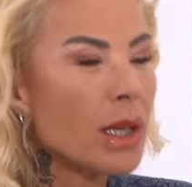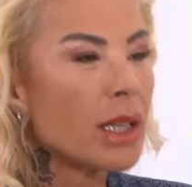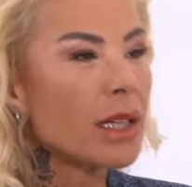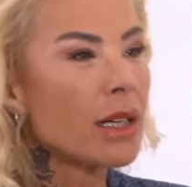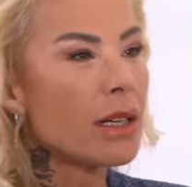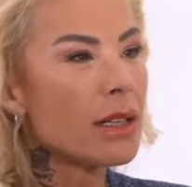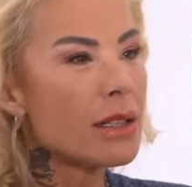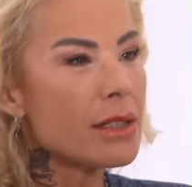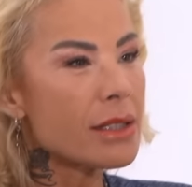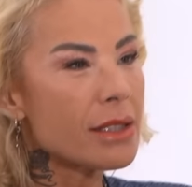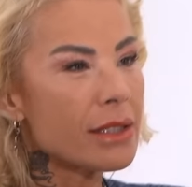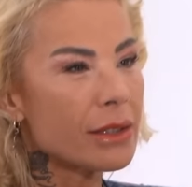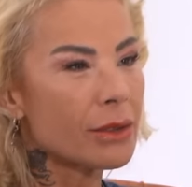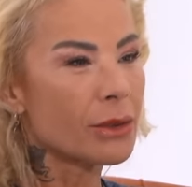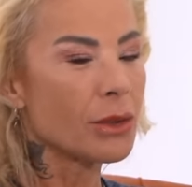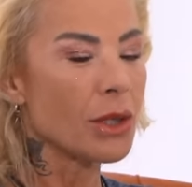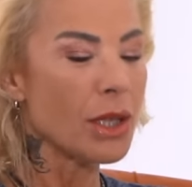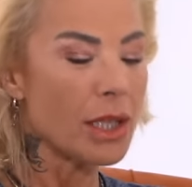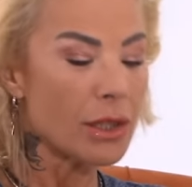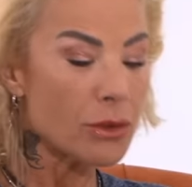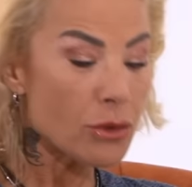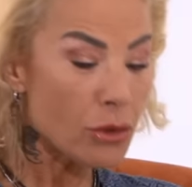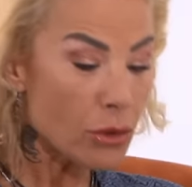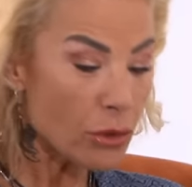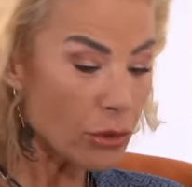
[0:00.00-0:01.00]
Bak her şey.
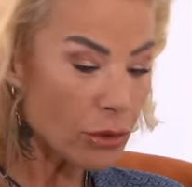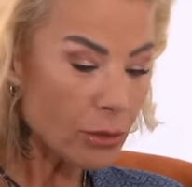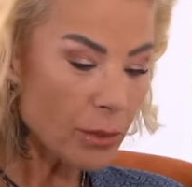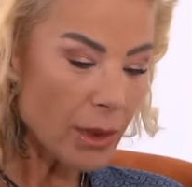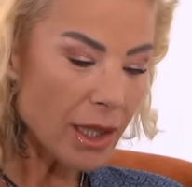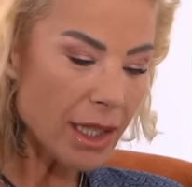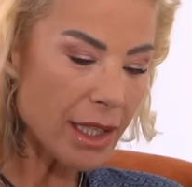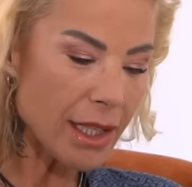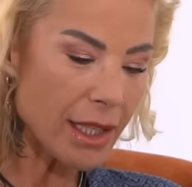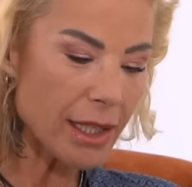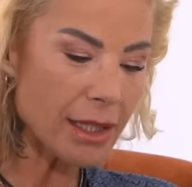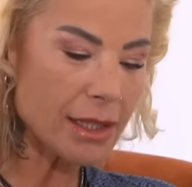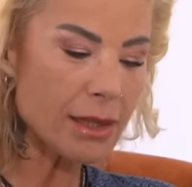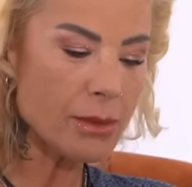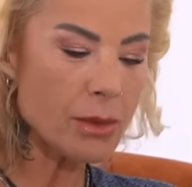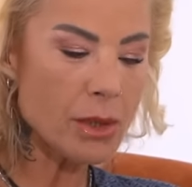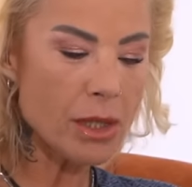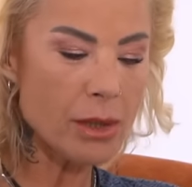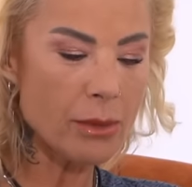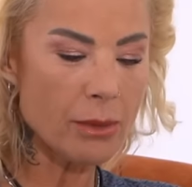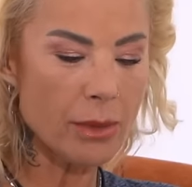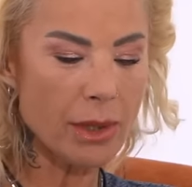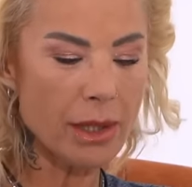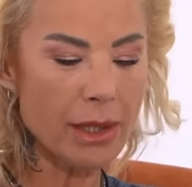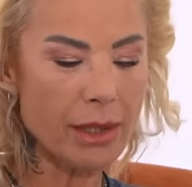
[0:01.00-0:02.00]
Çünkü bak
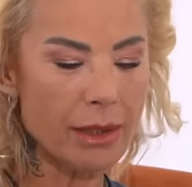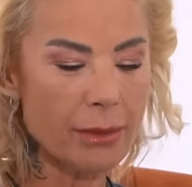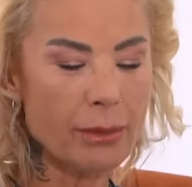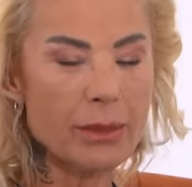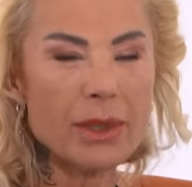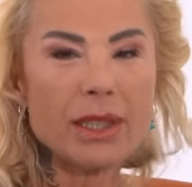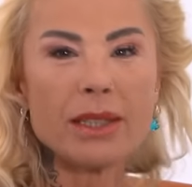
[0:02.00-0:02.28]
yazmışım bak.